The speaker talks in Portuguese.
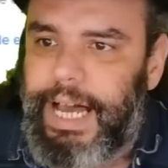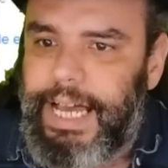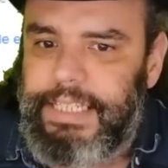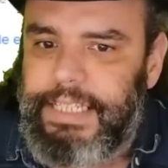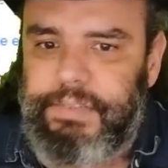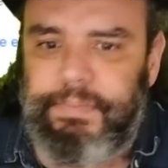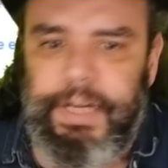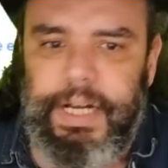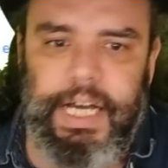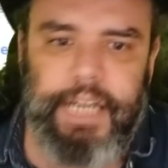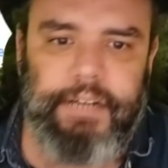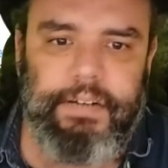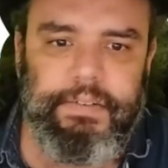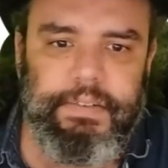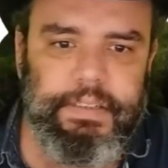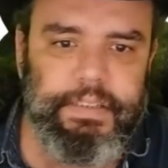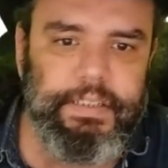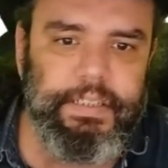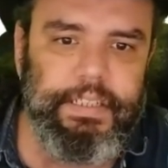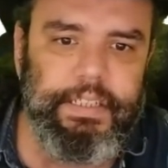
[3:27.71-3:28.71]
mais,
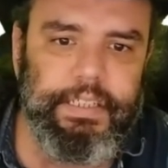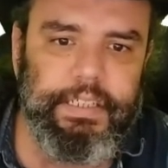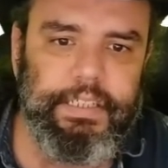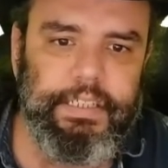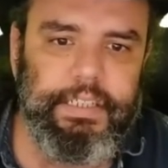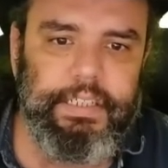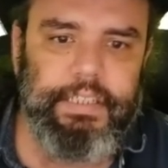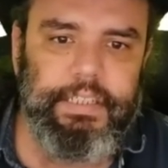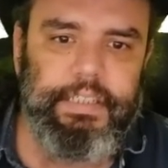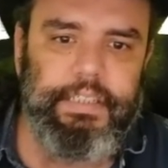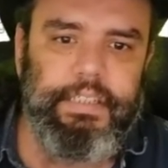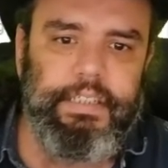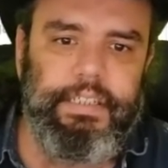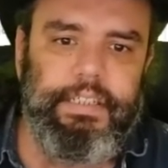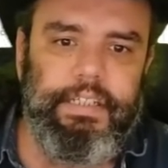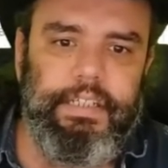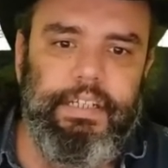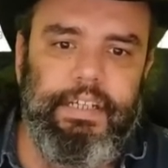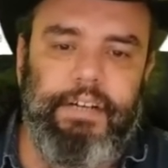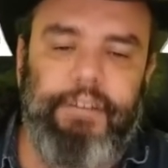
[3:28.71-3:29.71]
mano.
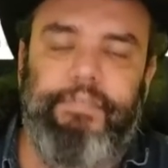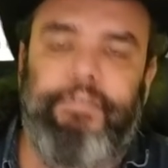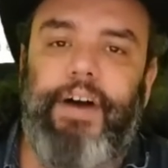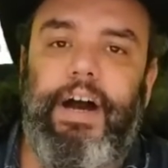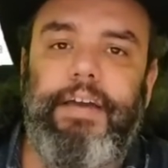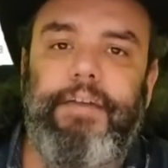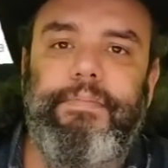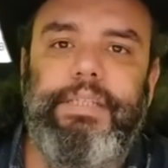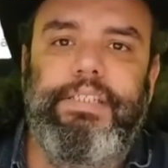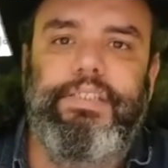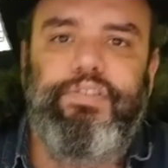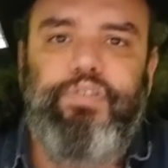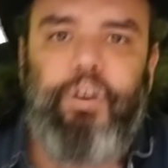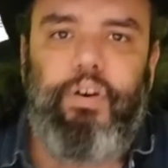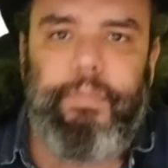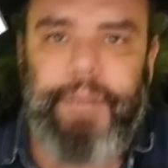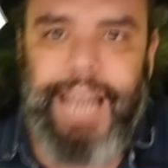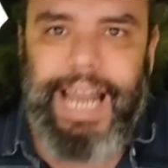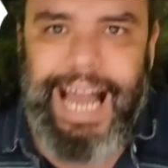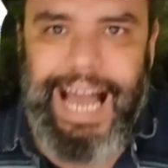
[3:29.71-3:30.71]
Vai me
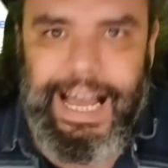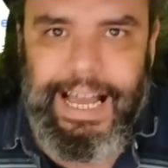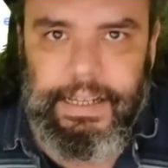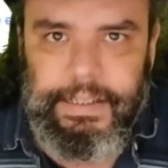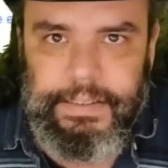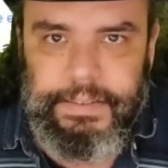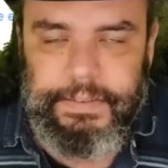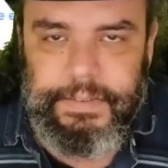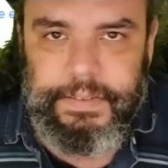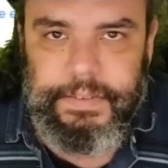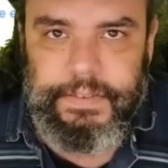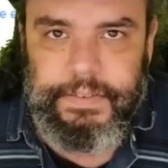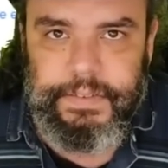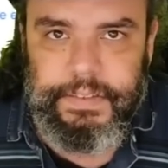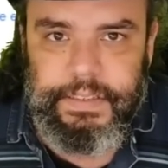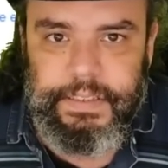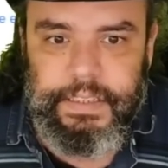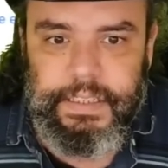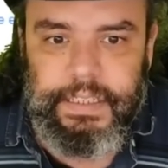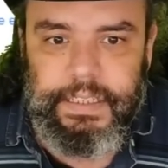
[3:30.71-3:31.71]
sobrar.
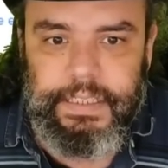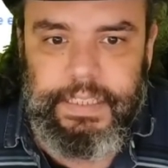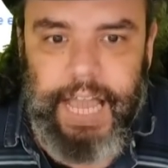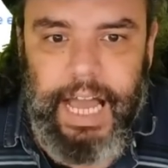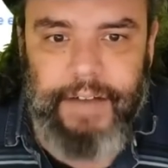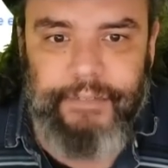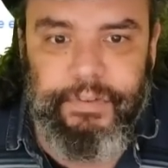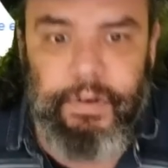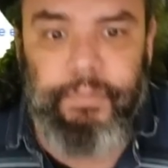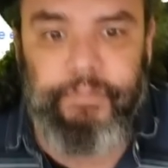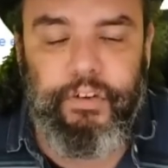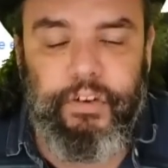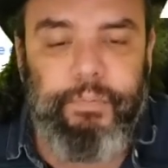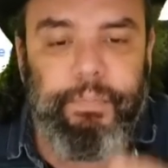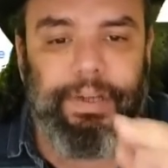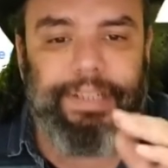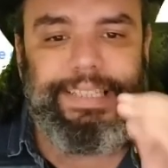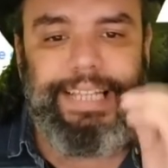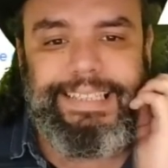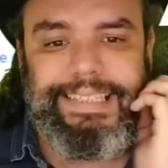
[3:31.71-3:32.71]
Tá, vamos,
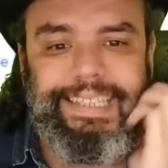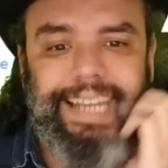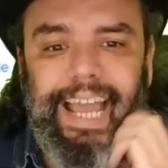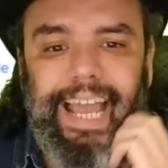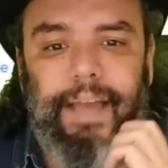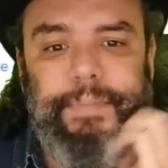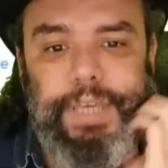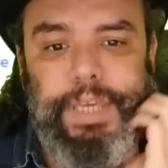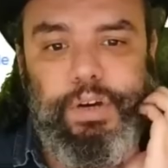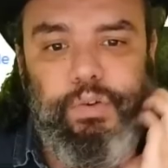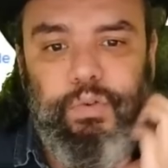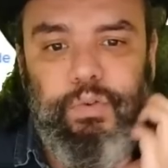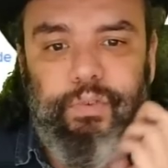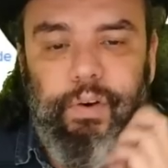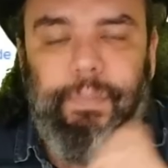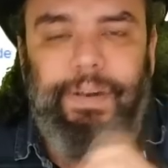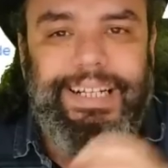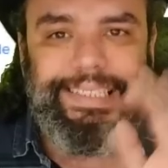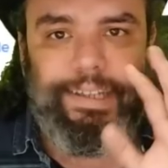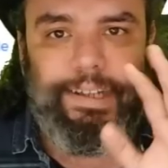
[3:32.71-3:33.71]
vamos botar 3 mil.
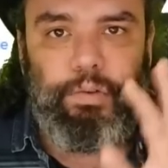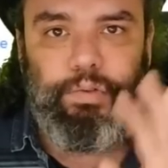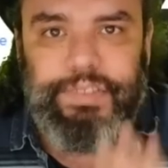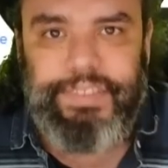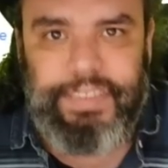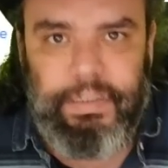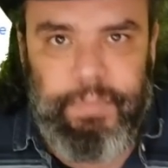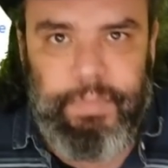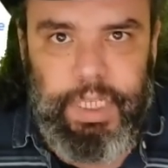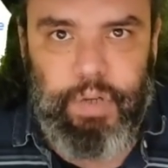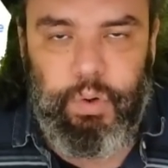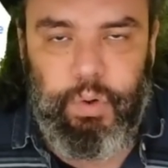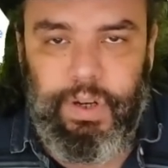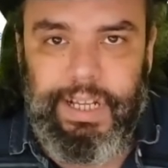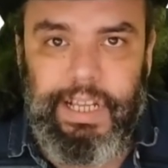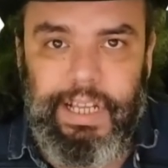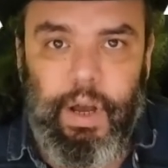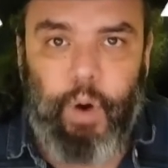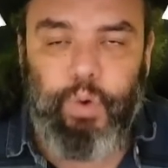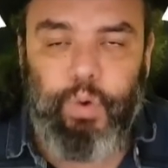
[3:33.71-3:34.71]
Vamos gastar 11 mil.
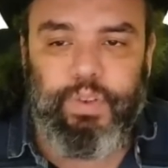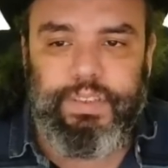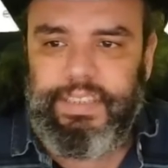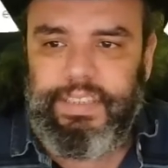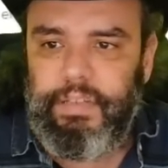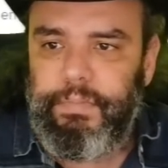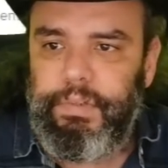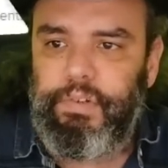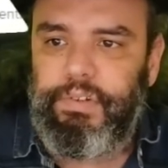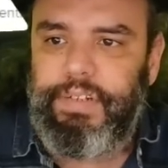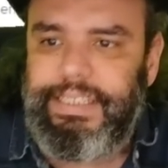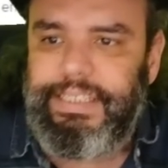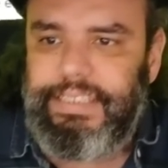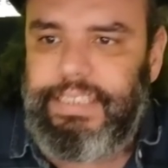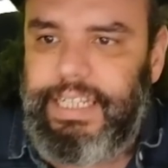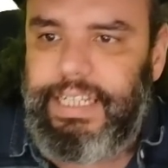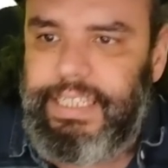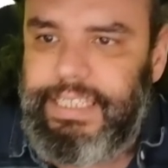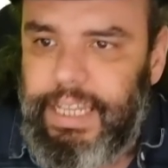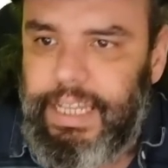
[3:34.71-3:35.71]
11 mil
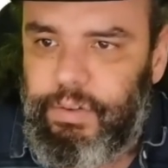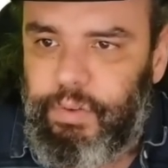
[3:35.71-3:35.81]
nessa aqui,